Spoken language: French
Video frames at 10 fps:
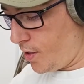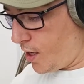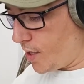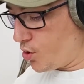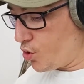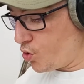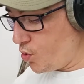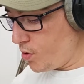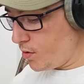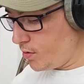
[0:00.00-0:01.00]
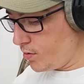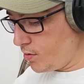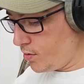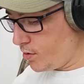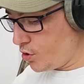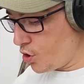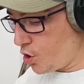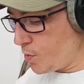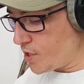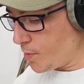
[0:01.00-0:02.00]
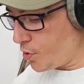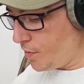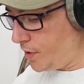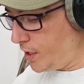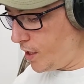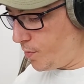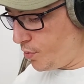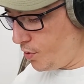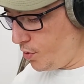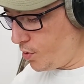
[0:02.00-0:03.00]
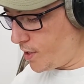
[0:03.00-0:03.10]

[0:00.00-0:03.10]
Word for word: À ce jour, je commence à profiter un peu de